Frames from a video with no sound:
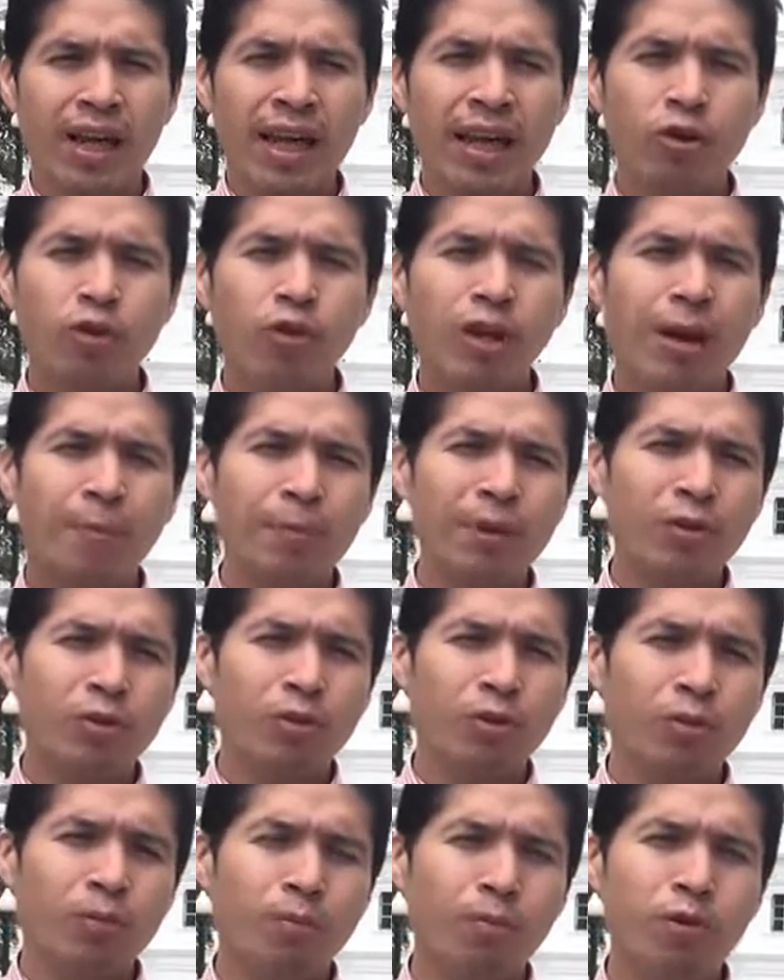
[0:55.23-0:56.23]
en un
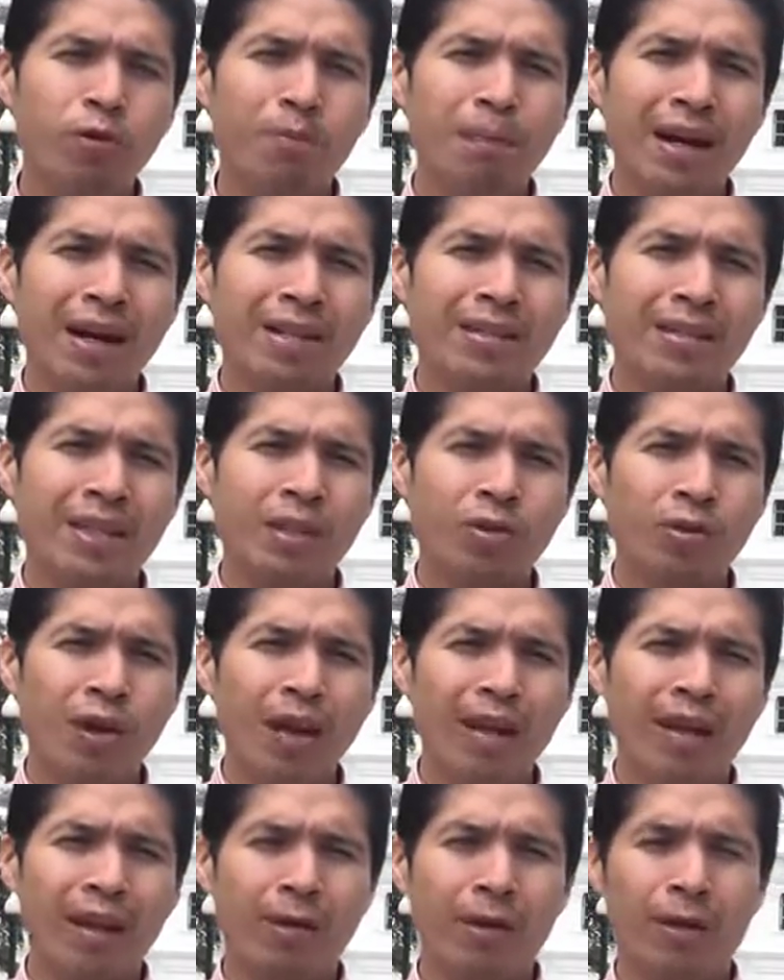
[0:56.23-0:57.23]
capítulo muy parecido
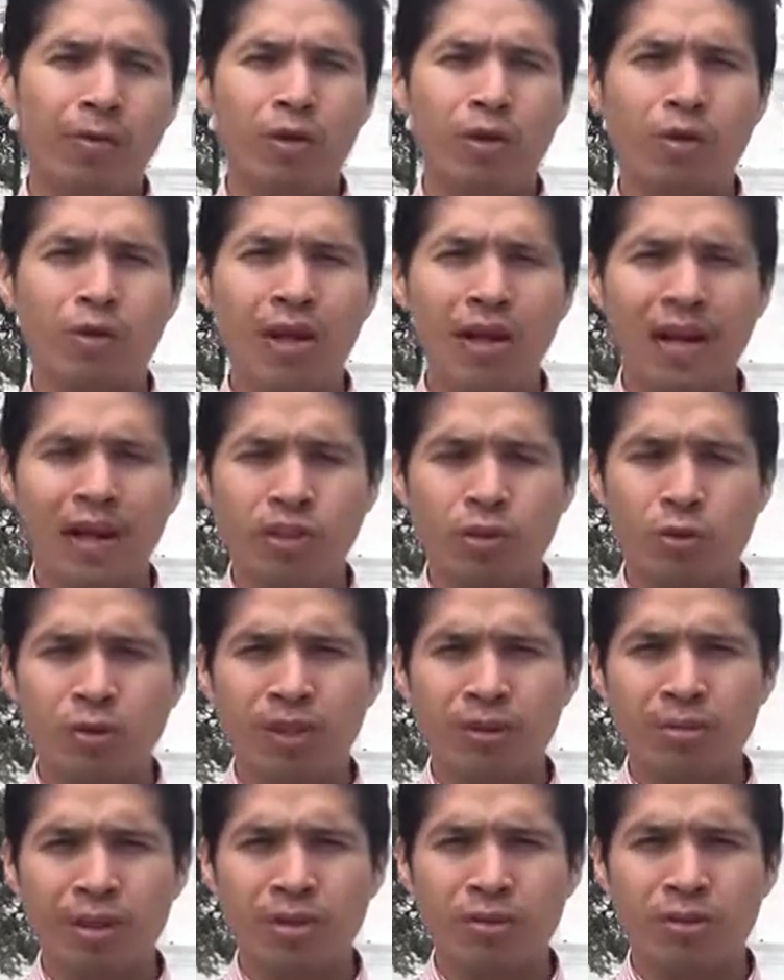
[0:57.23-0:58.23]
al que vivió en las
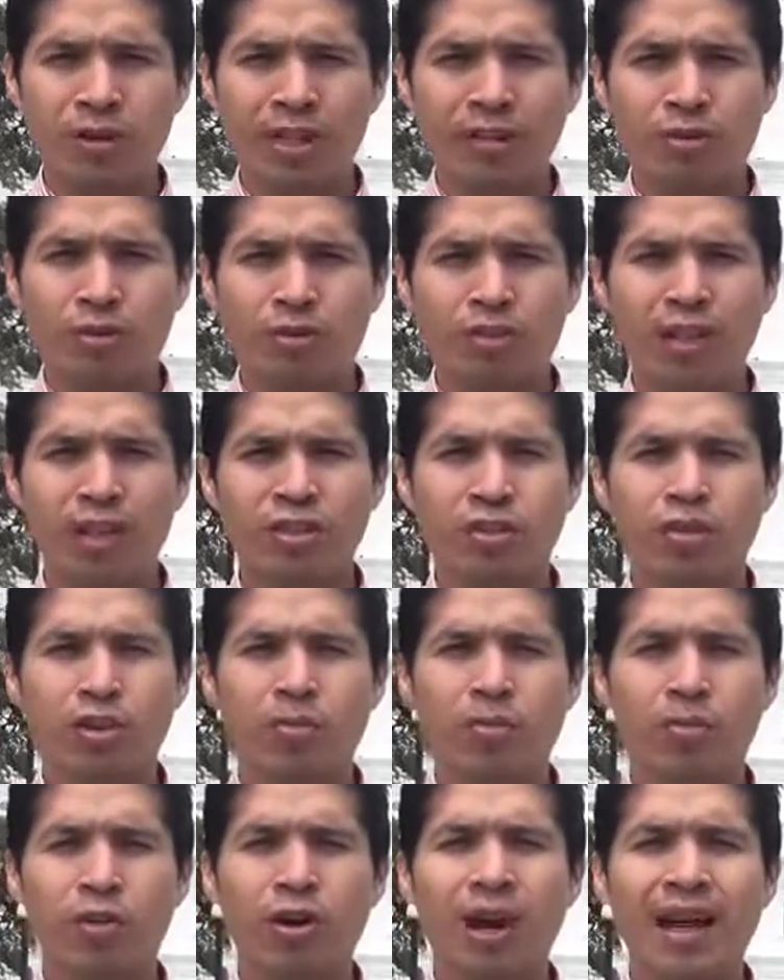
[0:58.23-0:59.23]
últimas horas con
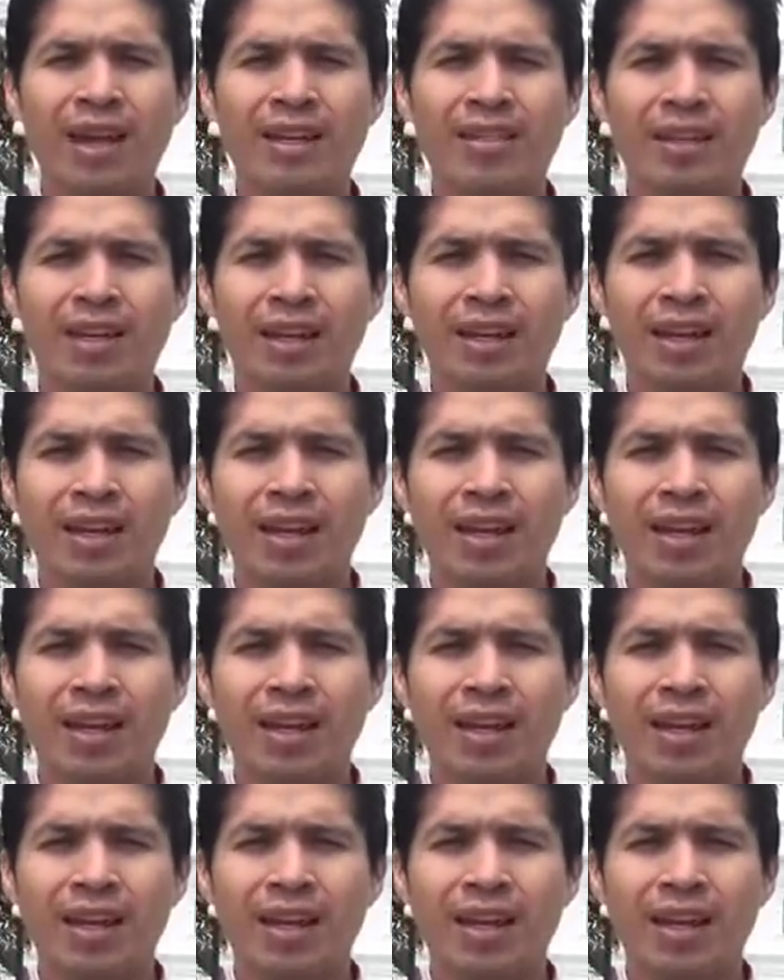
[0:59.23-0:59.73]
Néstor Morales